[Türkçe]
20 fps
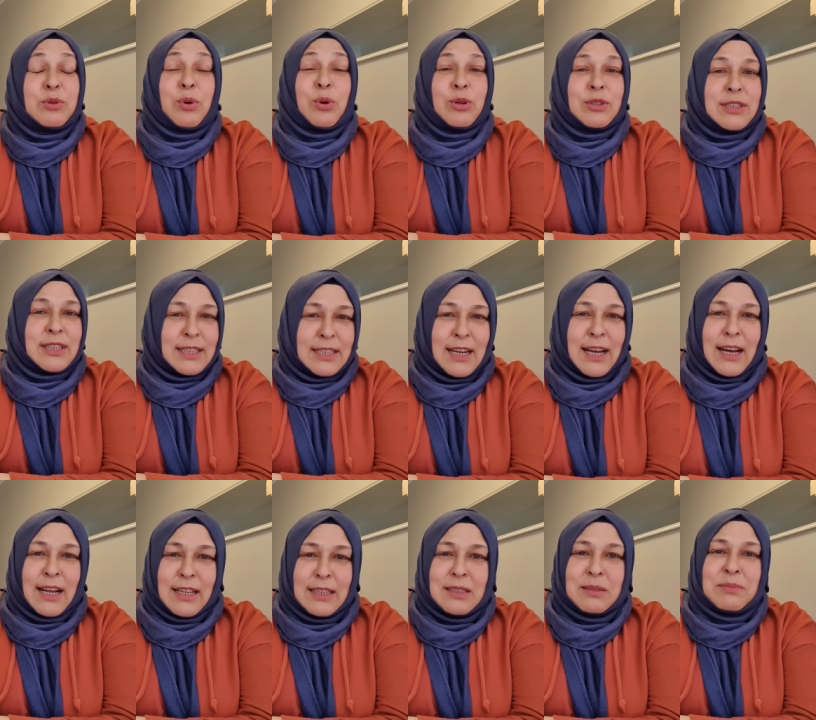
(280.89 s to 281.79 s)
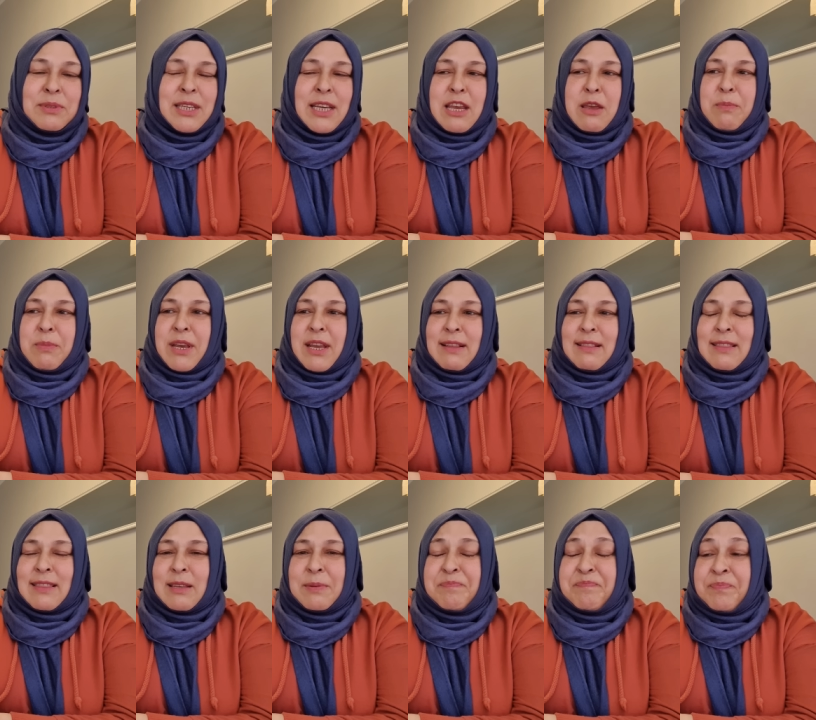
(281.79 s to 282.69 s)
Onları aldım, temin
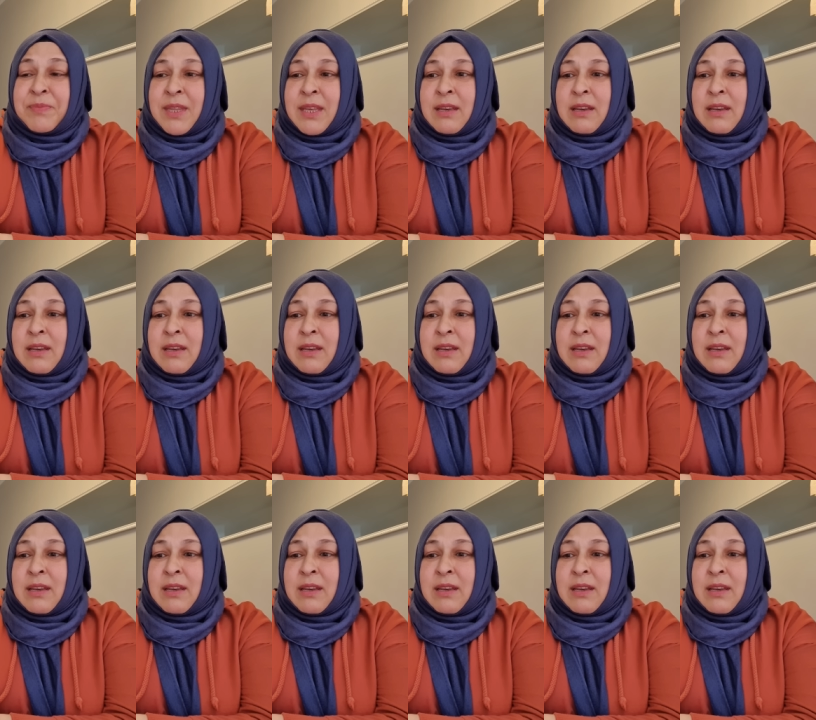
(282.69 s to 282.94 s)
ettim.